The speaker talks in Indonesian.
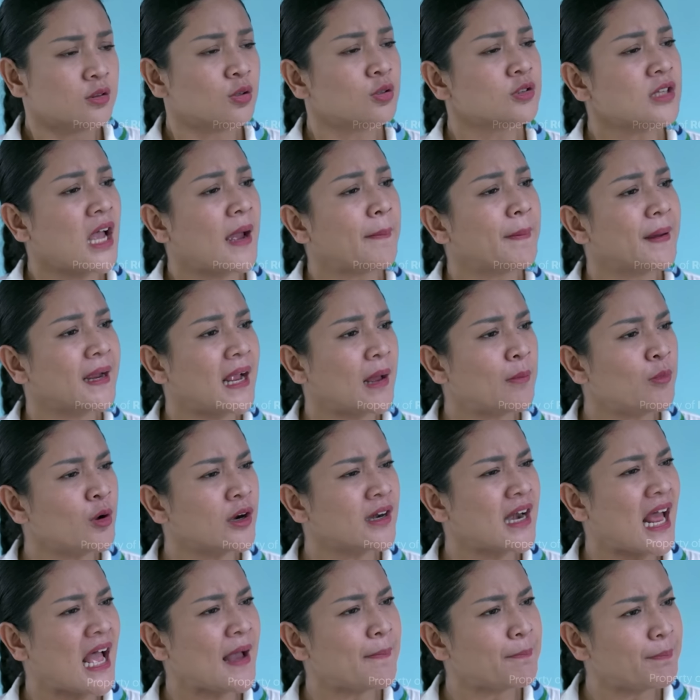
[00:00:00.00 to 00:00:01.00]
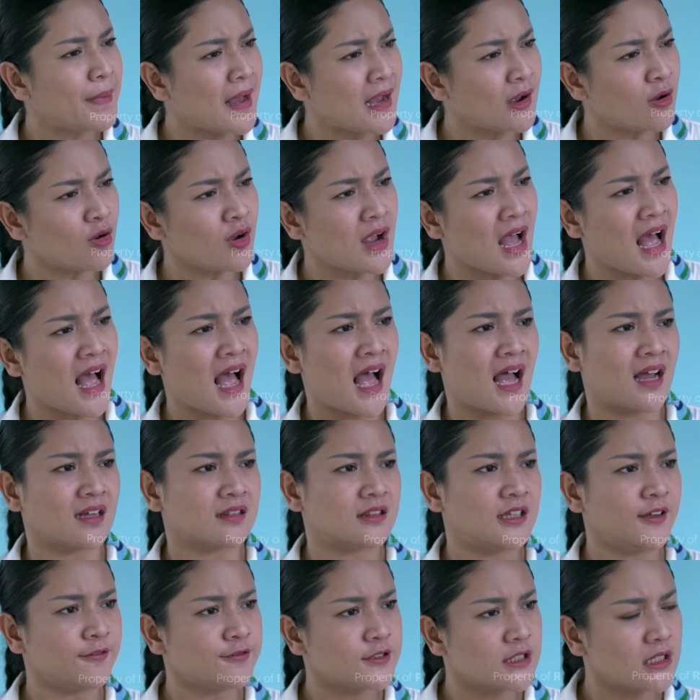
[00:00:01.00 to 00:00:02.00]
Terus HP kamu kenapa? Kok nggak
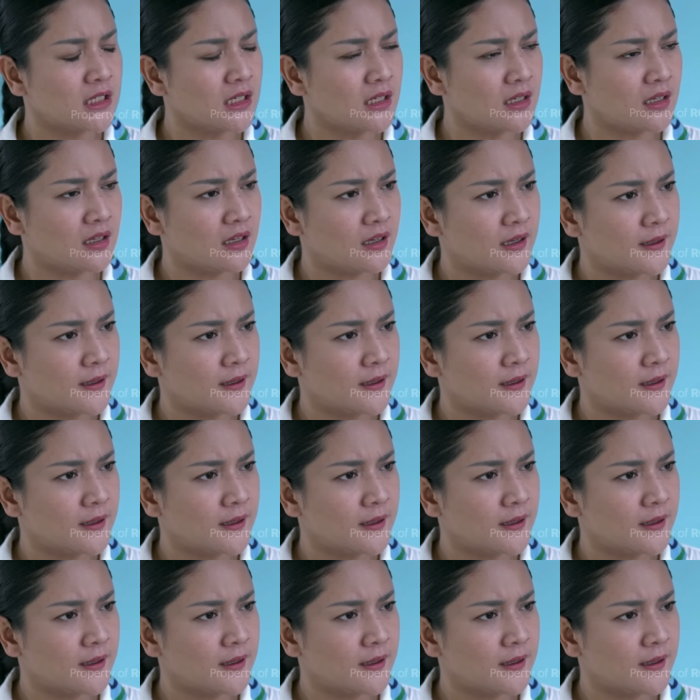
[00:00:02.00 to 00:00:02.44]
aktif sih?